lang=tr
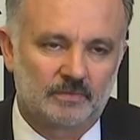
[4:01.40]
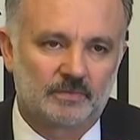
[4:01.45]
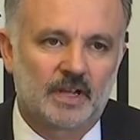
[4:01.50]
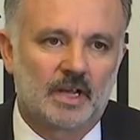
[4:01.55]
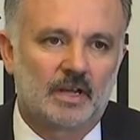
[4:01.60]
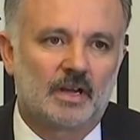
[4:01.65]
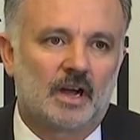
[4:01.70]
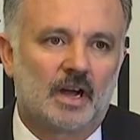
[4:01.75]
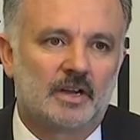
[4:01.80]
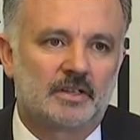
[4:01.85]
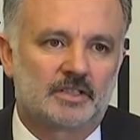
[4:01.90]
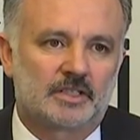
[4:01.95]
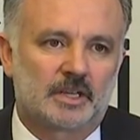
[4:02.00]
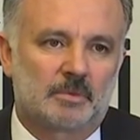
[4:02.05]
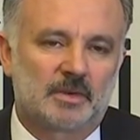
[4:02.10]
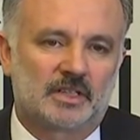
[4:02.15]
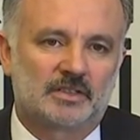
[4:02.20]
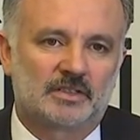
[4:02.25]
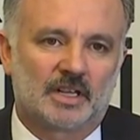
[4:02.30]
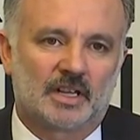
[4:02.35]
ve aynı
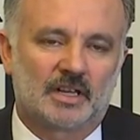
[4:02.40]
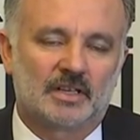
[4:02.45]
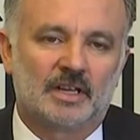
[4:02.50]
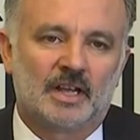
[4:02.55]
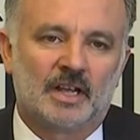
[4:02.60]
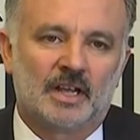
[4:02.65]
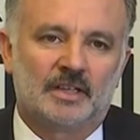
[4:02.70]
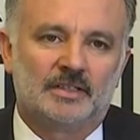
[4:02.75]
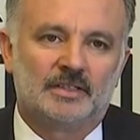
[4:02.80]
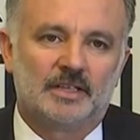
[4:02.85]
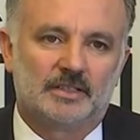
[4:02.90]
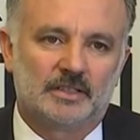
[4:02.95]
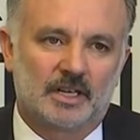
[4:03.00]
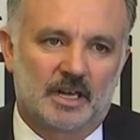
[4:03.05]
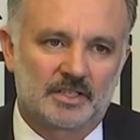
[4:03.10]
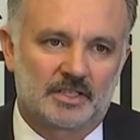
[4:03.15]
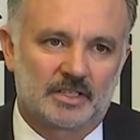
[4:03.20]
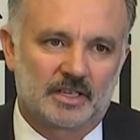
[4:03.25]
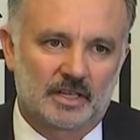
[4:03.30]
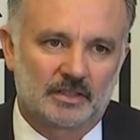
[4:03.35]
zamanda 7
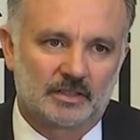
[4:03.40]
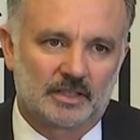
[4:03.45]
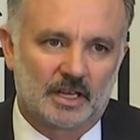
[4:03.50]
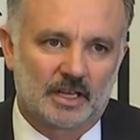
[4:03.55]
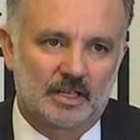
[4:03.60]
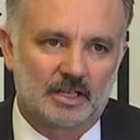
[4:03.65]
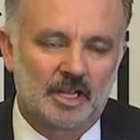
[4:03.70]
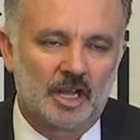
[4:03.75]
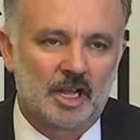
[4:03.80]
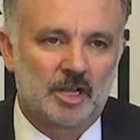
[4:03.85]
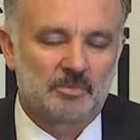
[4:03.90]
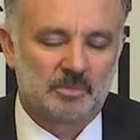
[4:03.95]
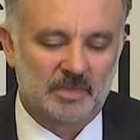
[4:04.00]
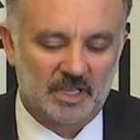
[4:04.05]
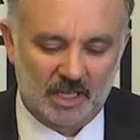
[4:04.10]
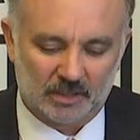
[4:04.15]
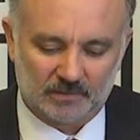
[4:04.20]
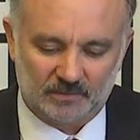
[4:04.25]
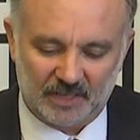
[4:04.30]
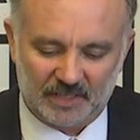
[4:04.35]
Haziran'da
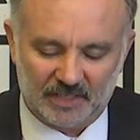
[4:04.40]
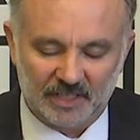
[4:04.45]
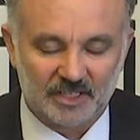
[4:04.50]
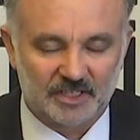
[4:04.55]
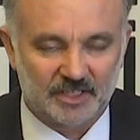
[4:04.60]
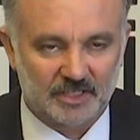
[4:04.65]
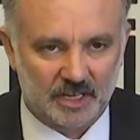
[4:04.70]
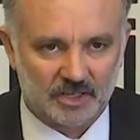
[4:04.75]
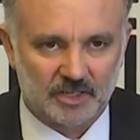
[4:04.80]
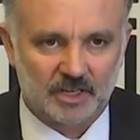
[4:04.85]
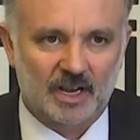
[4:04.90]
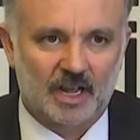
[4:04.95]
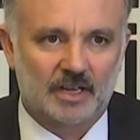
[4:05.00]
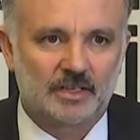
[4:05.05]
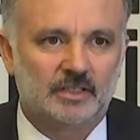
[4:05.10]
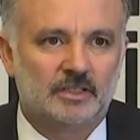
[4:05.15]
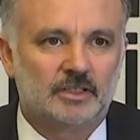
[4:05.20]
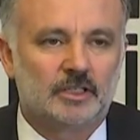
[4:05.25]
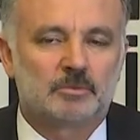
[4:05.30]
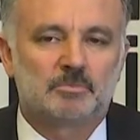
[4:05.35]
milletvekili seçilen
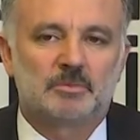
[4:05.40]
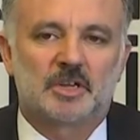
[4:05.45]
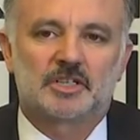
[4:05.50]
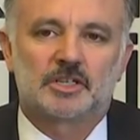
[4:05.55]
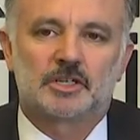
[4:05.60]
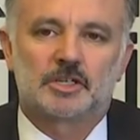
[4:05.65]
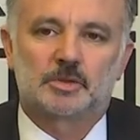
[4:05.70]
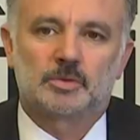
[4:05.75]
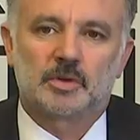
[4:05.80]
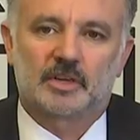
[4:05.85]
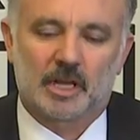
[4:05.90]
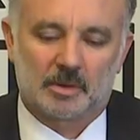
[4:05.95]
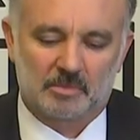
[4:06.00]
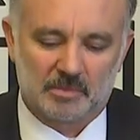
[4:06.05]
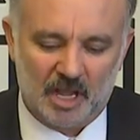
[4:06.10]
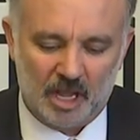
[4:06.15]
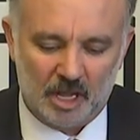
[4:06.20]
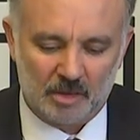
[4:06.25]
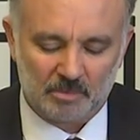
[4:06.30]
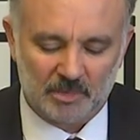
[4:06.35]
25. dönem
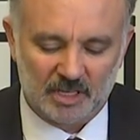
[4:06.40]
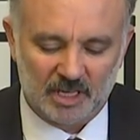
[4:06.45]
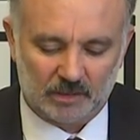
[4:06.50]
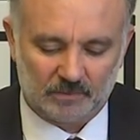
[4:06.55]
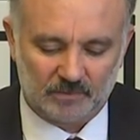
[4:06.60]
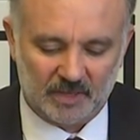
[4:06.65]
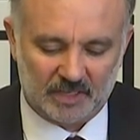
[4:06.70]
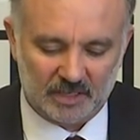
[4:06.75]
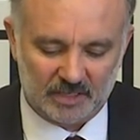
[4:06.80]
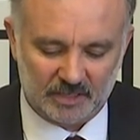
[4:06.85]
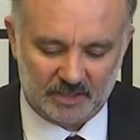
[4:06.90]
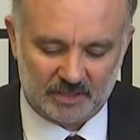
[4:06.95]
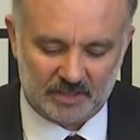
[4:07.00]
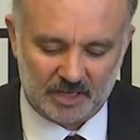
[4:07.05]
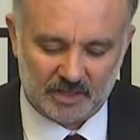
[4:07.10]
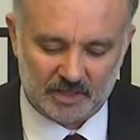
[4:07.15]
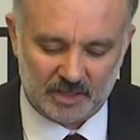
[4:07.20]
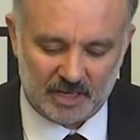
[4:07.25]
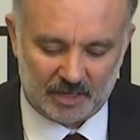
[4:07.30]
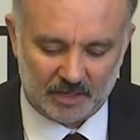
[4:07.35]
milletvekili
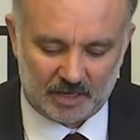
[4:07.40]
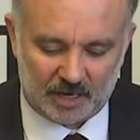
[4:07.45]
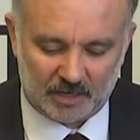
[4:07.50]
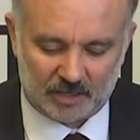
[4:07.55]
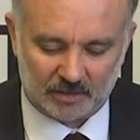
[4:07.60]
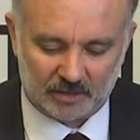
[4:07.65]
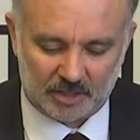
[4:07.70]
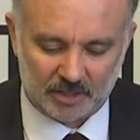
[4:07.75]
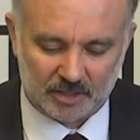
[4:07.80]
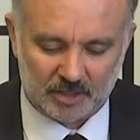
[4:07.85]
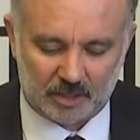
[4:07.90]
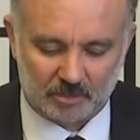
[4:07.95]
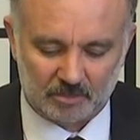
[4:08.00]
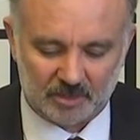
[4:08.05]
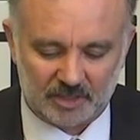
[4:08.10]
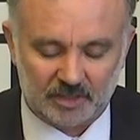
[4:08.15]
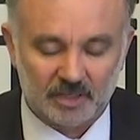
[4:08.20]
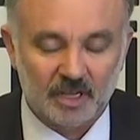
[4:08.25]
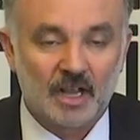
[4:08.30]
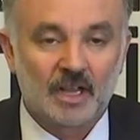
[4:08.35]
seçilen
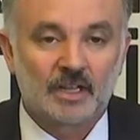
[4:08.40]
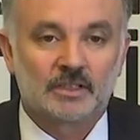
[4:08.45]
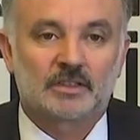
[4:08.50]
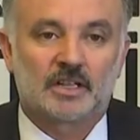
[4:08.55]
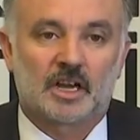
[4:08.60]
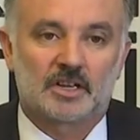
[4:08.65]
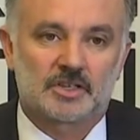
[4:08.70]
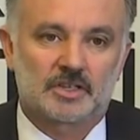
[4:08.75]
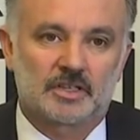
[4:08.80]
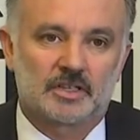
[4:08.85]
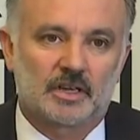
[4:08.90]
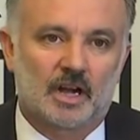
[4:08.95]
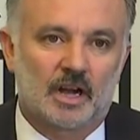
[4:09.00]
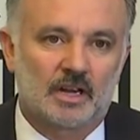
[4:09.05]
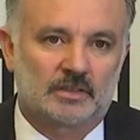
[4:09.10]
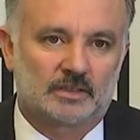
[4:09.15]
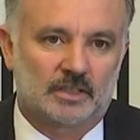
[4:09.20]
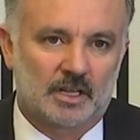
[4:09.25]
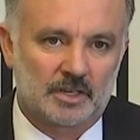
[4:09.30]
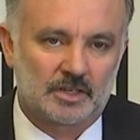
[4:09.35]
arkadaşlarımız Taşkın
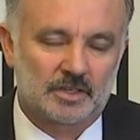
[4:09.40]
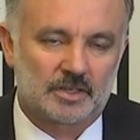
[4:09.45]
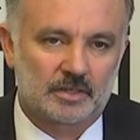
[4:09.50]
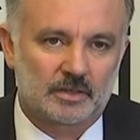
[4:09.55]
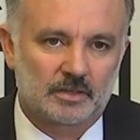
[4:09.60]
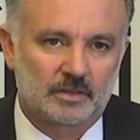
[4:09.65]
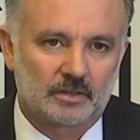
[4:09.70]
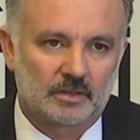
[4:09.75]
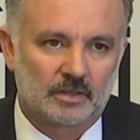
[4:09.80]
Aktaş